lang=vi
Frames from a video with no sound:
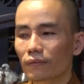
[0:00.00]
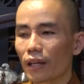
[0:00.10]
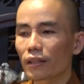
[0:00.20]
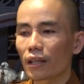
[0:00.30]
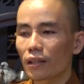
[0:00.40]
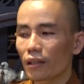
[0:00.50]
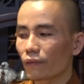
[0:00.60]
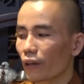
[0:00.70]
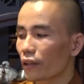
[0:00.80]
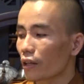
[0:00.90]
Để chi?
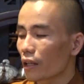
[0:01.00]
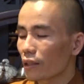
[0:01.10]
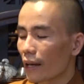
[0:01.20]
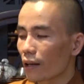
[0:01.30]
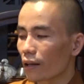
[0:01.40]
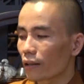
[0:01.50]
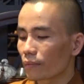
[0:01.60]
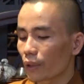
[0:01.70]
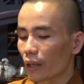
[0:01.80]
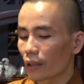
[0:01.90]
Không phải để đánh giá họ,
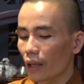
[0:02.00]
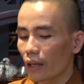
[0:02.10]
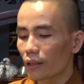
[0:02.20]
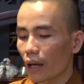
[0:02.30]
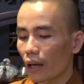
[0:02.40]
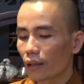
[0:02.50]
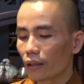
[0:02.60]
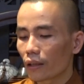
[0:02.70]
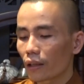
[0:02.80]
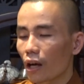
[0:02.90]
mà để thấy ta
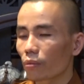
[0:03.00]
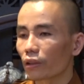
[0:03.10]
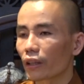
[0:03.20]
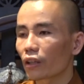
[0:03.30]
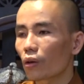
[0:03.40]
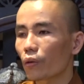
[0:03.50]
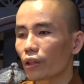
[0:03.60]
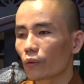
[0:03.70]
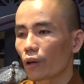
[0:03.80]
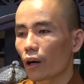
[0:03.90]
có học được cái tốt
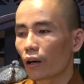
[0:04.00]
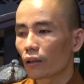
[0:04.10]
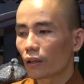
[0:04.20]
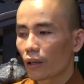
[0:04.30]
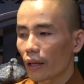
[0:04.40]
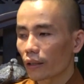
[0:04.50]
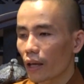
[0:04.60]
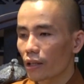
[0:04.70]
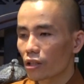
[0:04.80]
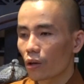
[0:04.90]
gì của họ, hay có
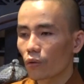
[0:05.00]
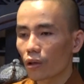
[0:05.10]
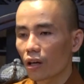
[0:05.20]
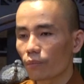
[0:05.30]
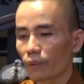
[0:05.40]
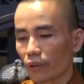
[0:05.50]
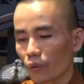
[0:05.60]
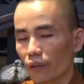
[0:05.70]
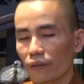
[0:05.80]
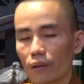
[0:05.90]
thấy cái xấu của mà
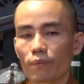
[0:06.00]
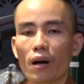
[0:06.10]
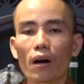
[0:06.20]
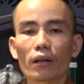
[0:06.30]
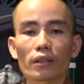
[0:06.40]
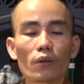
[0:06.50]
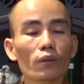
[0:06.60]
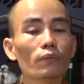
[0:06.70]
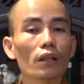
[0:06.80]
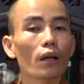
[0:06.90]
mình quay về mình bỏ cái xấu
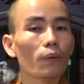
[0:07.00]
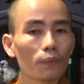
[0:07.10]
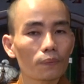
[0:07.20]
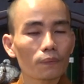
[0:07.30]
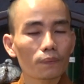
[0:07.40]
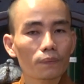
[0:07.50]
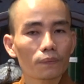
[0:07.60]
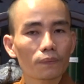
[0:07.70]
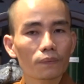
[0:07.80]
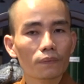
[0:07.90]
trong mình không.
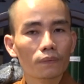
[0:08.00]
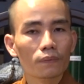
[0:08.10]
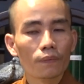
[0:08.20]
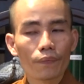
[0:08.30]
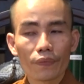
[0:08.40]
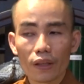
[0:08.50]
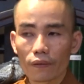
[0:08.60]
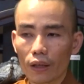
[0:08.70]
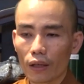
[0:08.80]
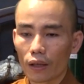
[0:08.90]

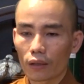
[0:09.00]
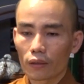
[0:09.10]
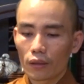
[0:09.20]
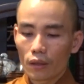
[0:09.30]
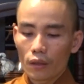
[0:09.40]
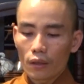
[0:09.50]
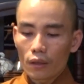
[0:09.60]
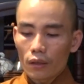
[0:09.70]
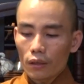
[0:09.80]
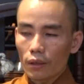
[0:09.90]
Như vậy là
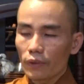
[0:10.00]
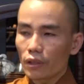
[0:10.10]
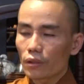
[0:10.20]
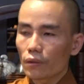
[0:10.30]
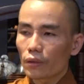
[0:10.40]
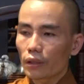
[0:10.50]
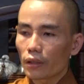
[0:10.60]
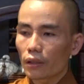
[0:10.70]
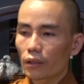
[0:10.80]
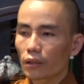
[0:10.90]
giống như sư cô
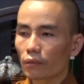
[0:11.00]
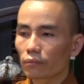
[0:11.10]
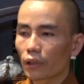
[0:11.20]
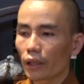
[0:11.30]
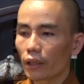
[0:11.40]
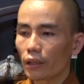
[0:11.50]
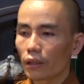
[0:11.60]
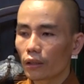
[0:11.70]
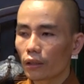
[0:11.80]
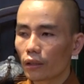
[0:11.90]
kia không thấy
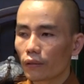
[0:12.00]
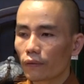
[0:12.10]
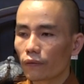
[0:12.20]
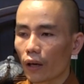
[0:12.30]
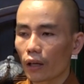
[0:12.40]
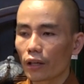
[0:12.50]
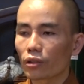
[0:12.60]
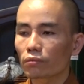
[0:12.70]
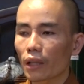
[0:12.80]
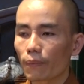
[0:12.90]
Phật ở
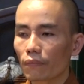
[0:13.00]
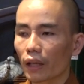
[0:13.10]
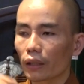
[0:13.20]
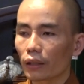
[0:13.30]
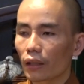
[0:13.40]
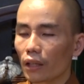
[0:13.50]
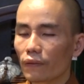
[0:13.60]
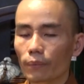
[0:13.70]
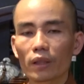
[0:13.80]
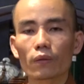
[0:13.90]
trong tâm bằng cách thấy
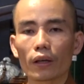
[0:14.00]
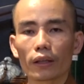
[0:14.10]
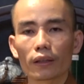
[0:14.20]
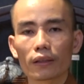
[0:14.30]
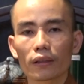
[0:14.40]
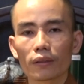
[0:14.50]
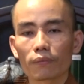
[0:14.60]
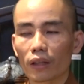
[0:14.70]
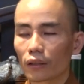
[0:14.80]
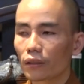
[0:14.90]
Phật bên ngoài,
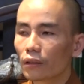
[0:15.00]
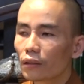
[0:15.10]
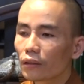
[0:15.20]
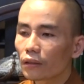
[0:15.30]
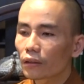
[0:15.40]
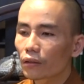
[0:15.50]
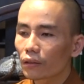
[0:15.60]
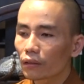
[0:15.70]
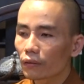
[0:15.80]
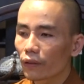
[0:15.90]
mà cứ hướng
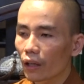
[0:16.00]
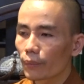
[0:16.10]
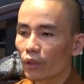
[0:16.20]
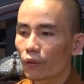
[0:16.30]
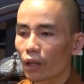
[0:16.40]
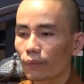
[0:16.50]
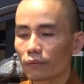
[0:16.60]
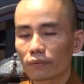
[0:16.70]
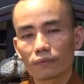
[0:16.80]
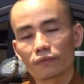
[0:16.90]
Phật ở bên ngoài
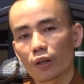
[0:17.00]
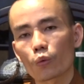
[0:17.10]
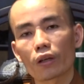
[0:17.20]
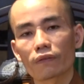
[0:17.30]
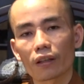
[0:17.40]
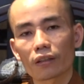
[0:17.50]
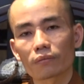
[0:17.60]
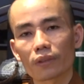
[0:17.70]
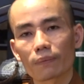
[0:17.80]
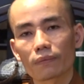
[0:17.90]
và quên Phật ở
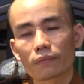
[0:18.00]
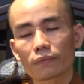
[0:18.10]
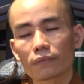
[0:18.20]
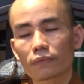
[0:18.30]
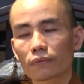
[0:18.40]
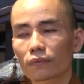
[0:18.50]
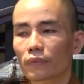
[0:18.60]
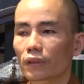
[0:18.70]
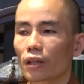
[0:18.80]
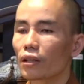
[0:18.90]
trong tâm.
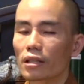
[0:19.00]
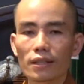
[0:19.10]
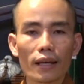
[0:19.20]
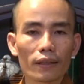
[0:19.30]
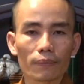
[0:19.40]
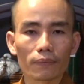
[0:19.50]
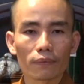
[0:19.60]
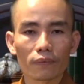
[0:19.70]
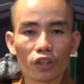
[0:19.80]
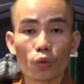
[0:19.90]
Đó là sai lầm,
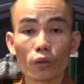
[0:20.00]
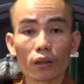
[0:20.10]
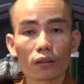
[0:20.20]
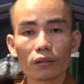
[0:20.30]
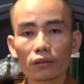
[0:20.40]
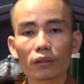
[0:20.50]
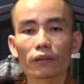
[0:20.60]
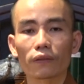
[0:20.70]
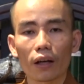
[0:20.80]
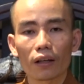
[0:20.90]
dù đó là nương
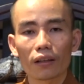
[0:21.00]
tựa Phật.